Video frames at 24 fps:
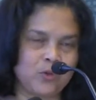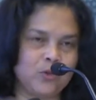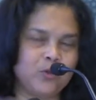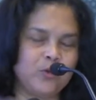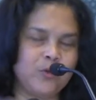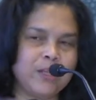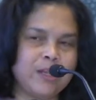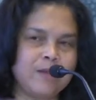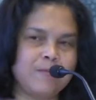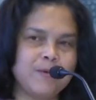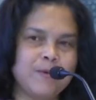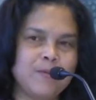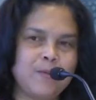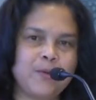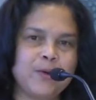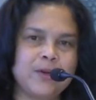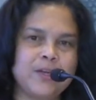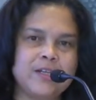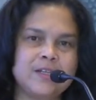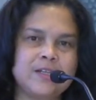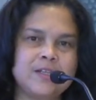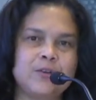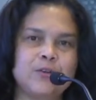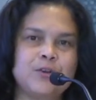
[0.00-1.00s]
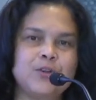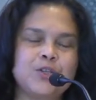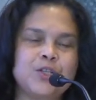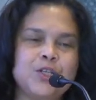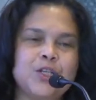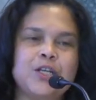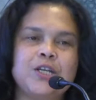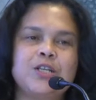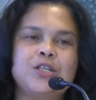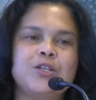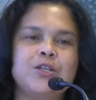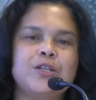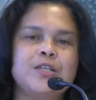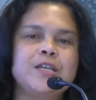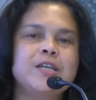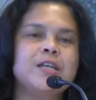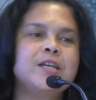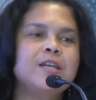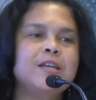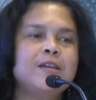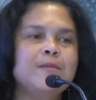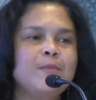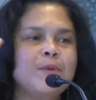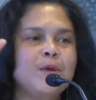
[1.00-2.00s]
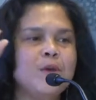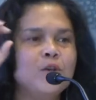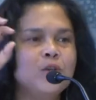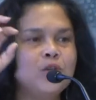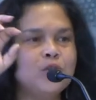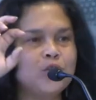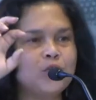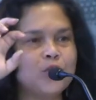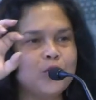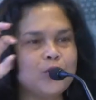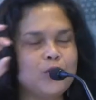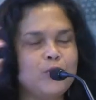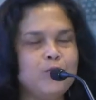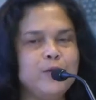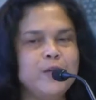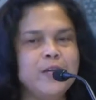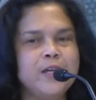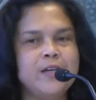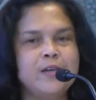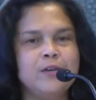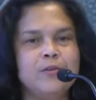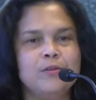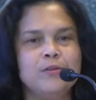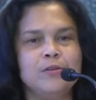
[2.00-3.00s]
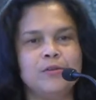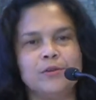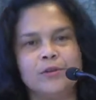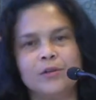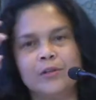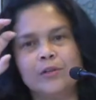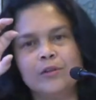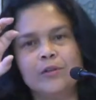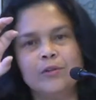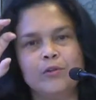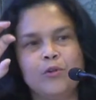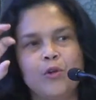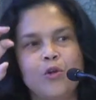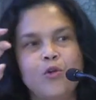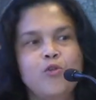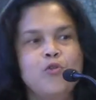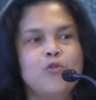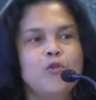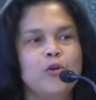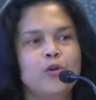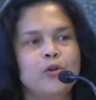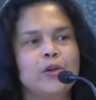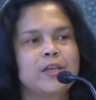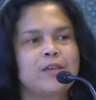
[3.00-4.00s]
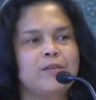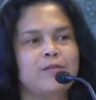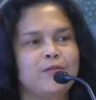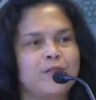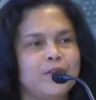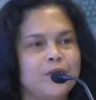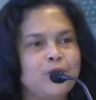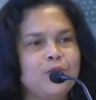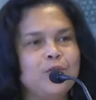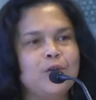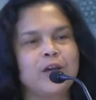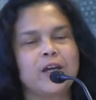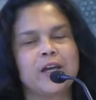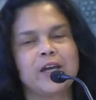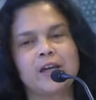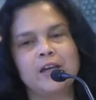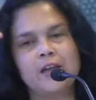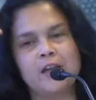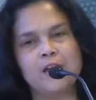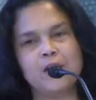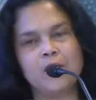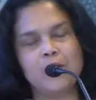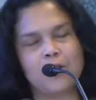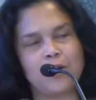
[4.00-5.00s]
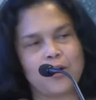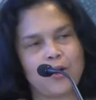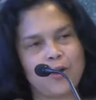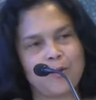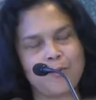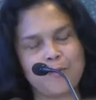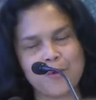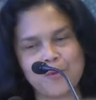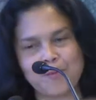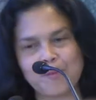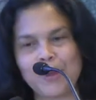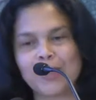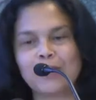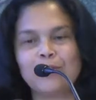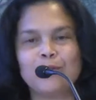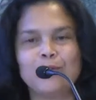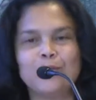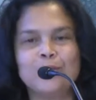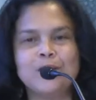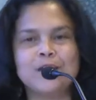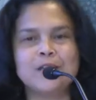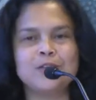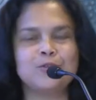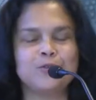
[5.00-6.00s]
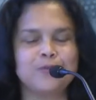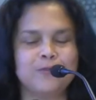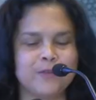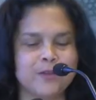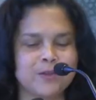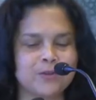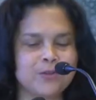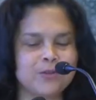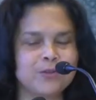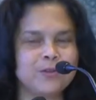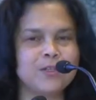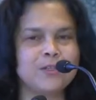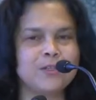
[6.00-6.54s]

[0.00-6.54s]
notamment pour les recherches en équipe, celui le nom qui figurait comme patron de la subvention,